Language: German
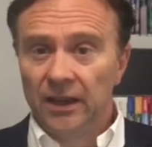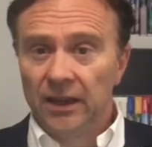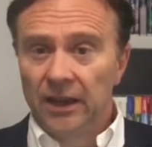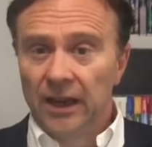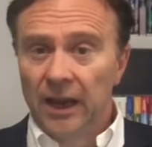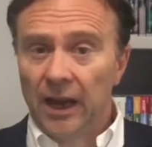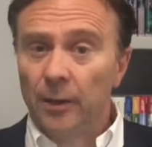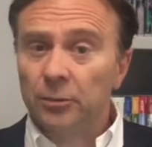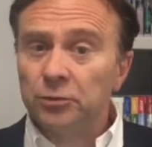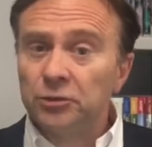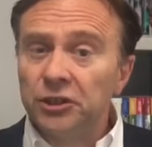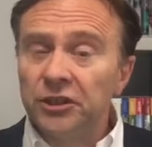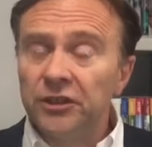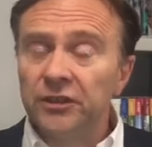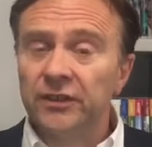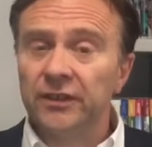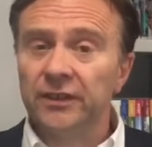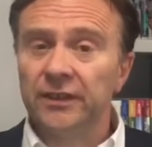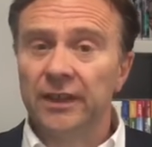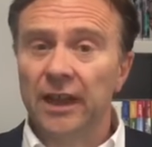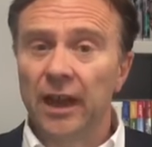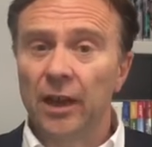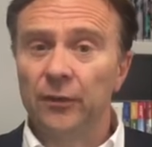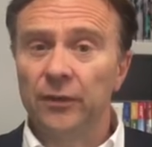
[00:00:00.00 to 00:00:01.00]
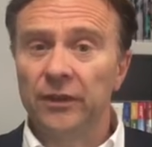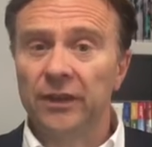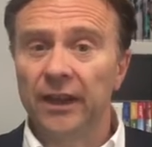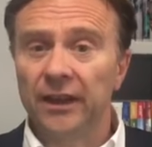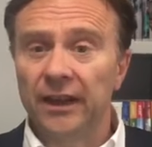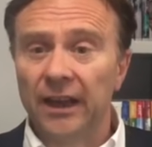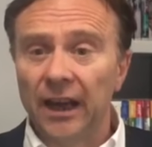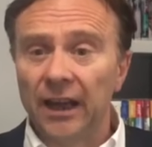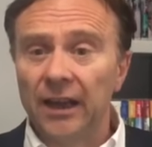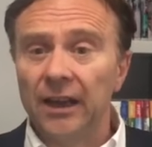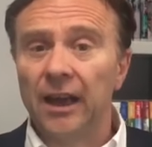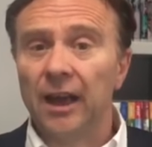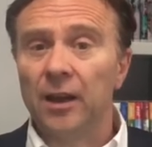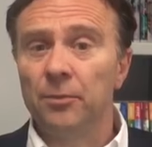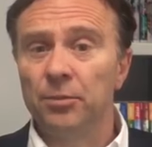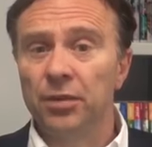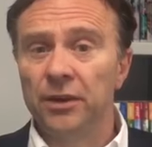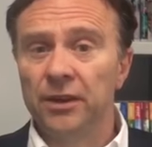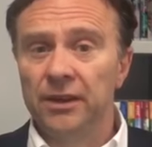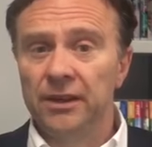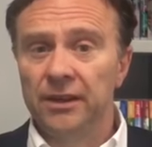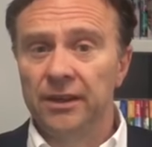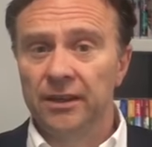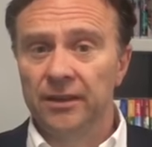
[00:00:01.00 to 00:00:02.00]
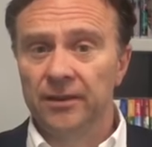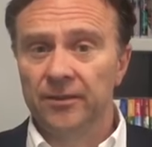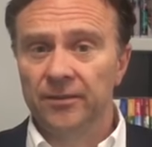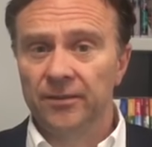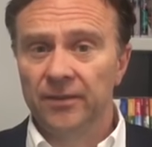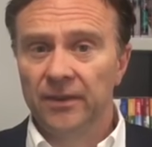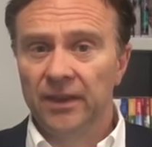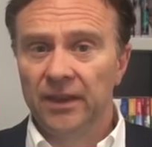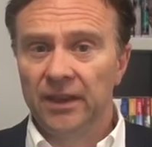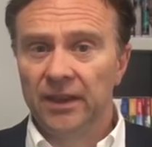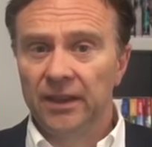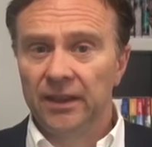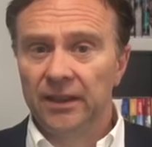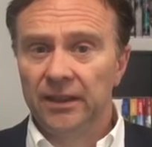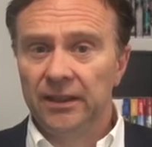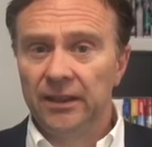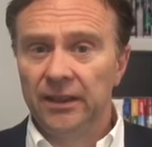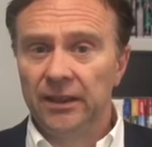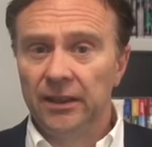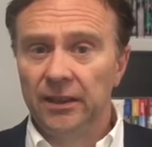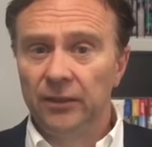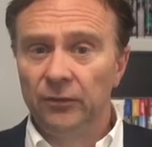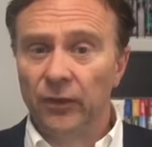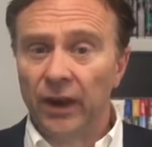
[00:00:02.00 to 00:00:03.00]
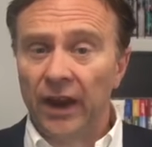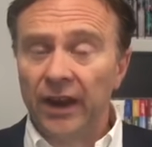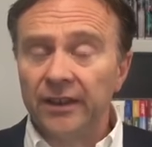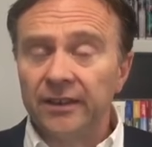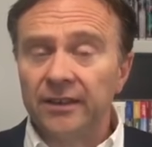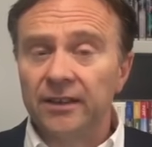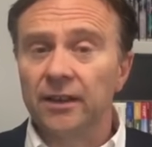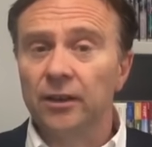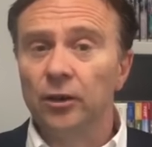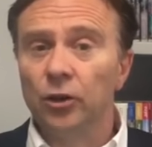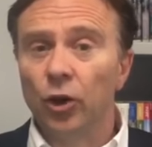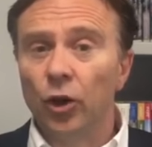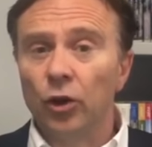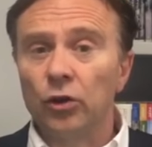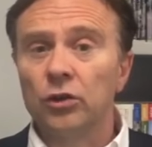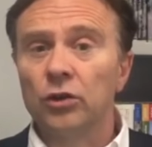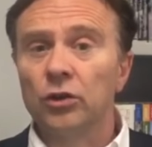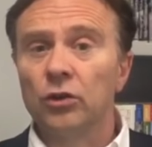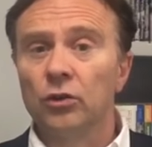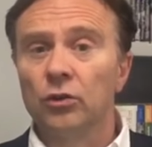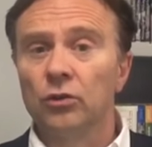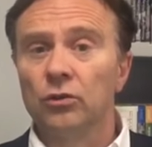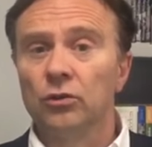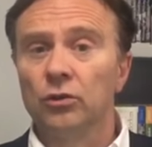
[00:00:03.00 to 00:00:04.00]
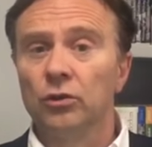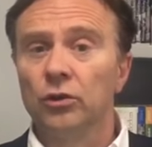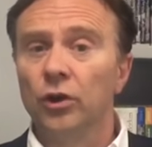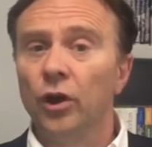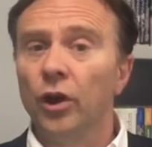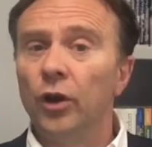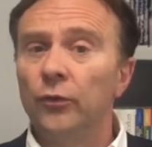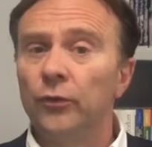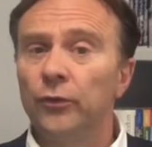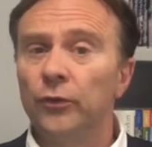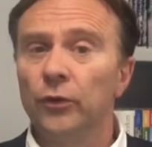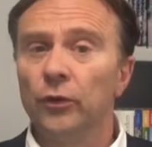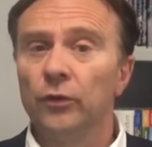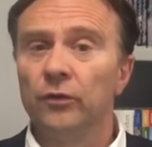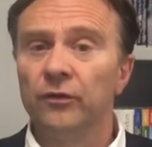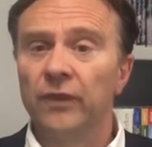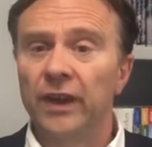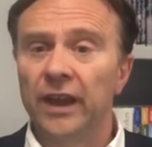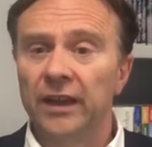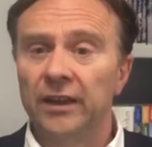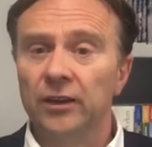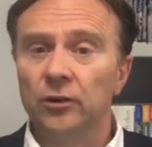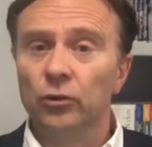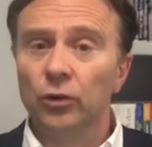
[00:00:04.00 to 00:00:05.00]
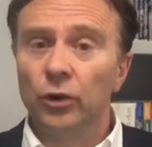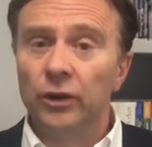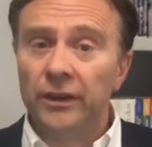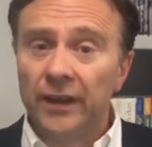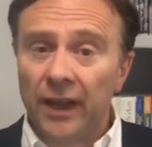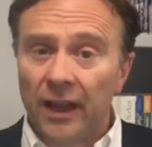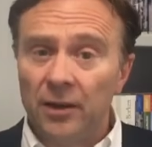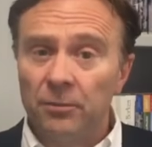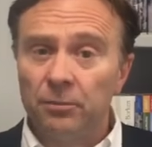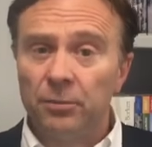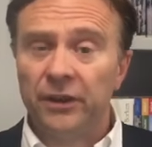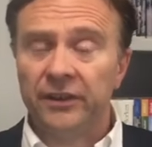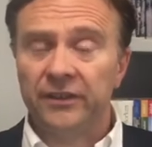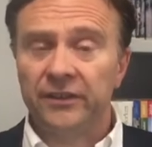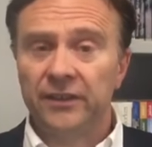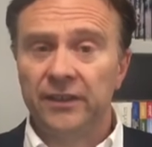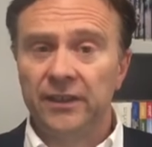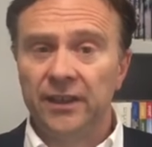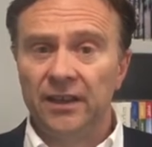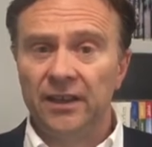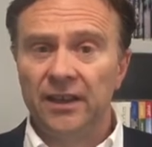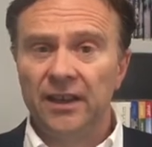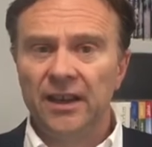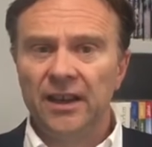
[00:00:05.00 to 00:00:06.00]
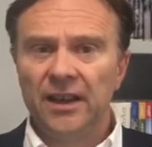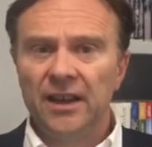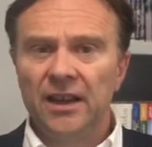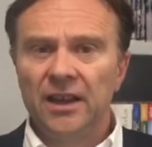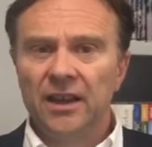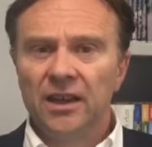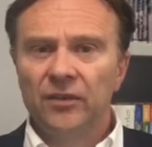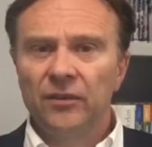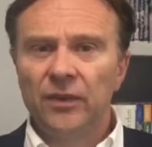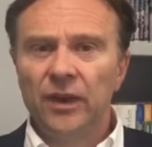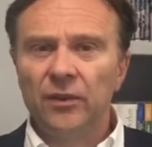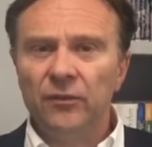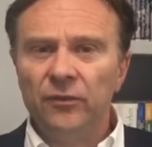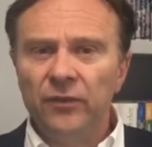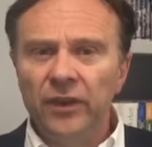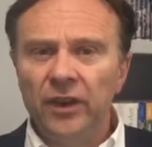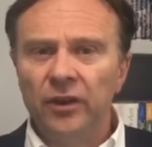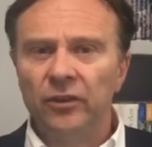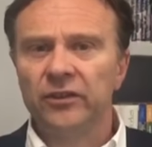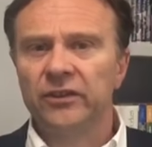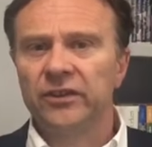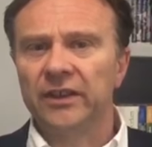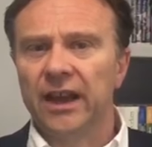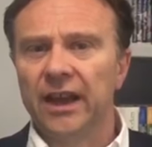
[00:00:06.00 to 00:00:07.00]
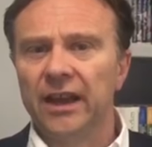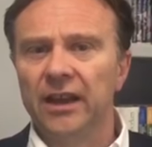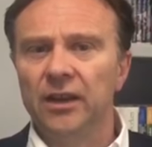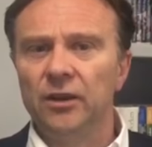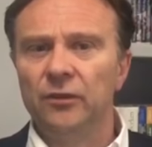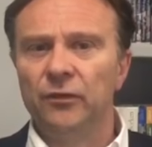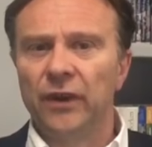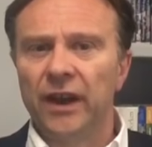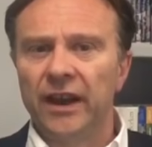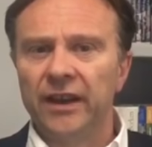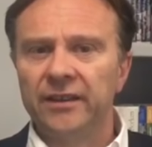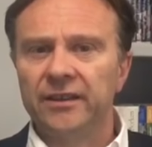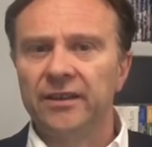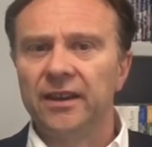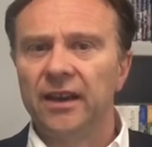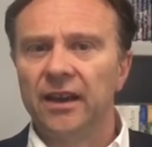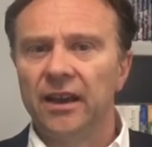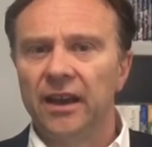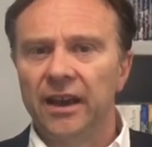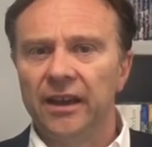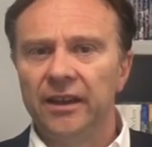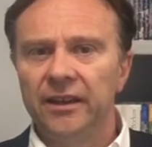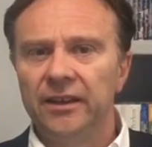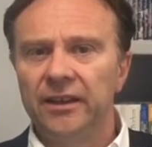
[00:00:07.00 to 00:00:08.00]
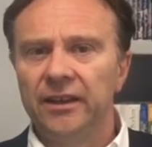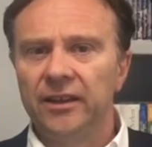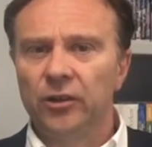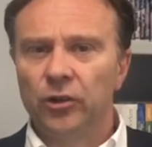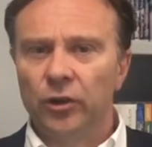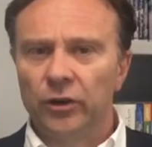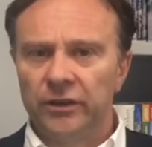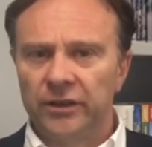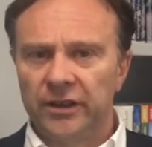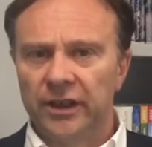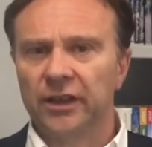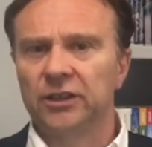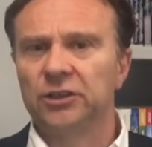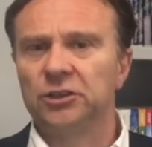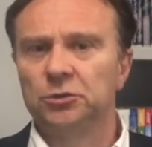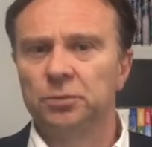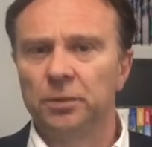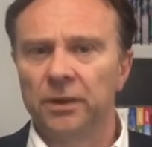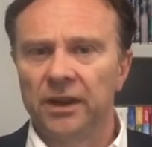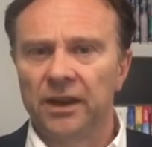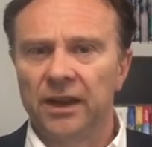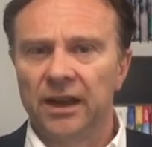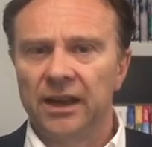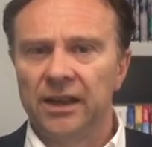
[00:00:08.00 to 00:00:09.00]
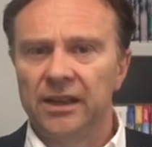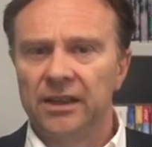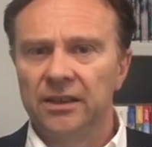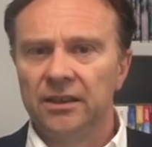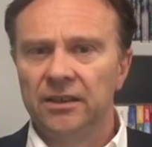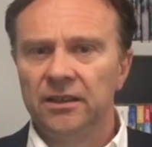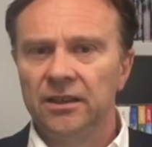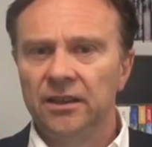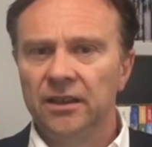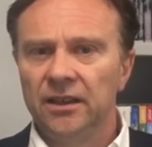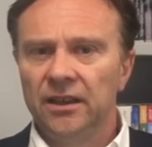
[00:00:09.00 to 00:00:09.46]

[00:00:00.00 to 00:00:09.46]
Abschließend darf ich an alle appellieren. Die weiteren Lockerungen und Öffnungen werden nur dann passieren, wenn wir uns alle weiter an die Kontaktsperre halten